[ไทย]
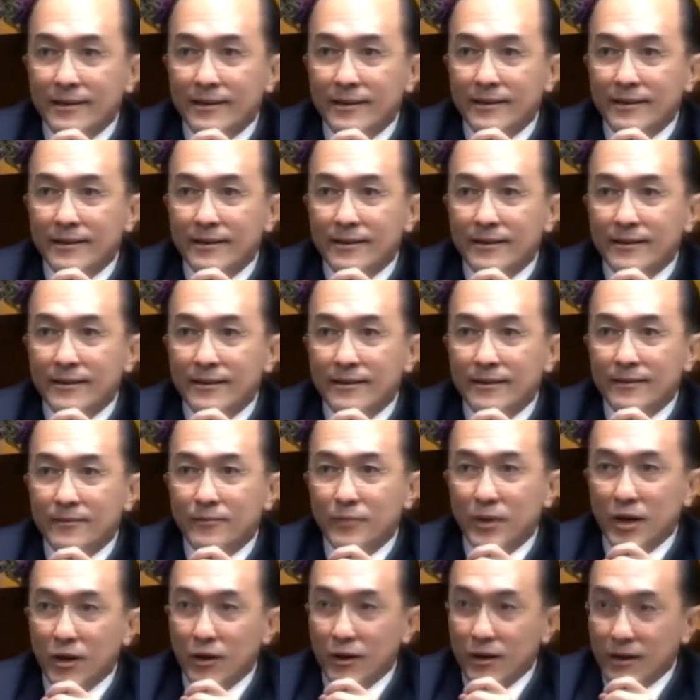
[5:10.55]
ๆ มั
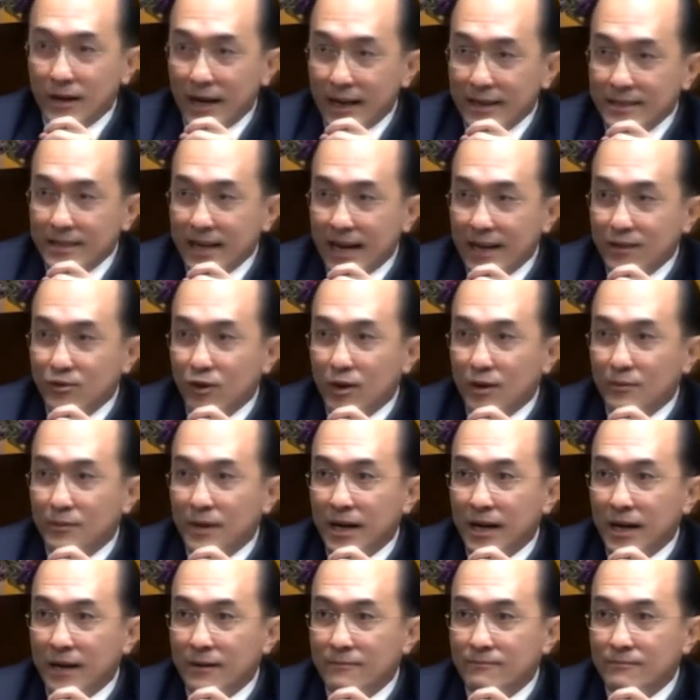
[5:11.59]
นก็รักษาสุข
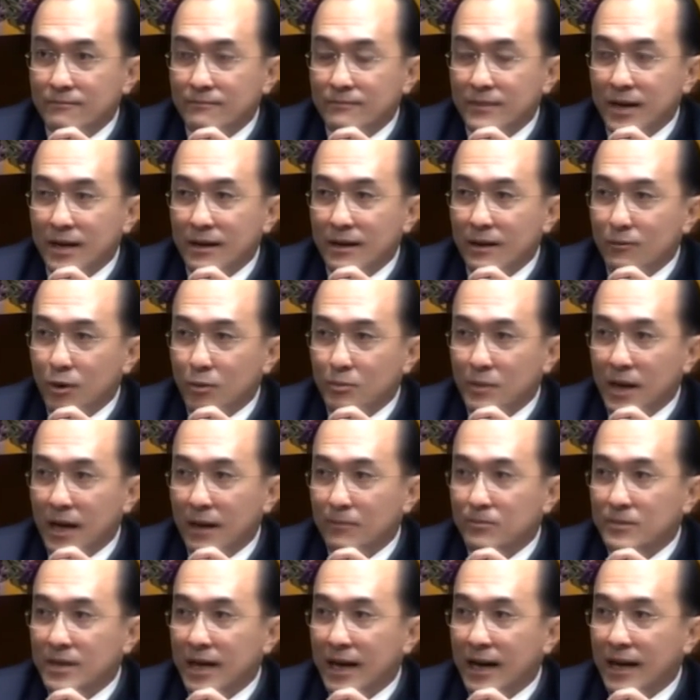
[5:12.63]
ภาพ ระบบขับ
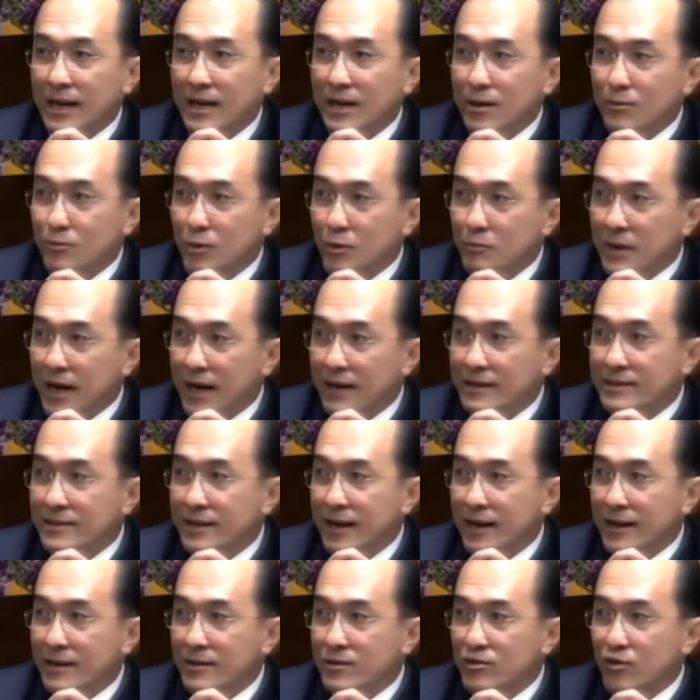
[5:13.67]
ถ่ายระบบหายใจ
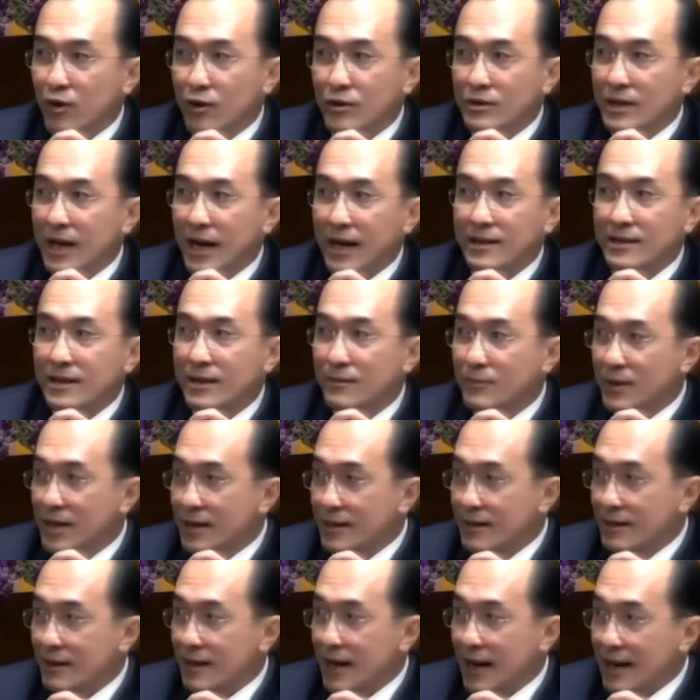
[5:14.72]
สองอย่างนี้เป็น
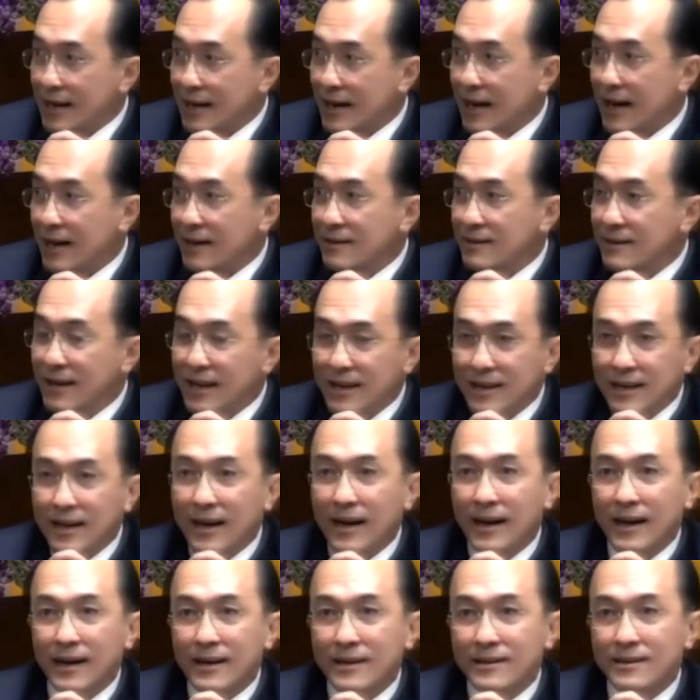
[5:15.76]
หลัก ๆ
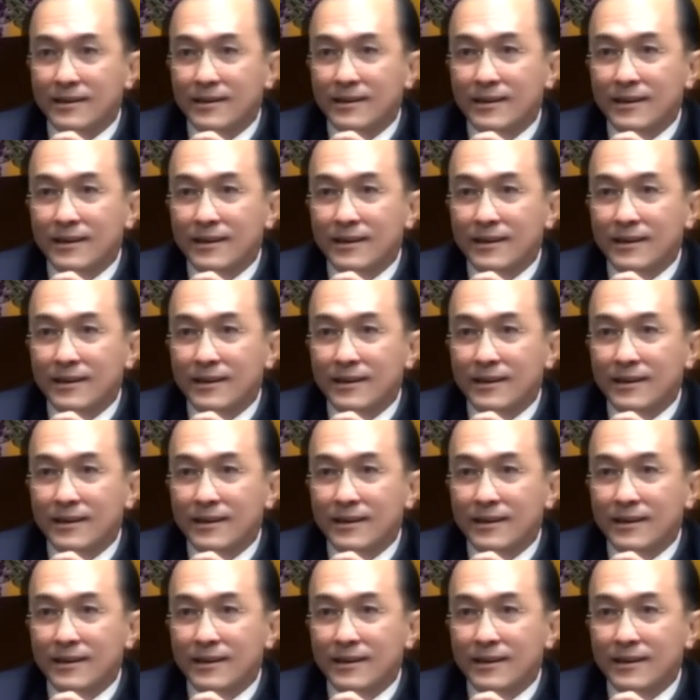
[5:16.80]
ง่าย ๆ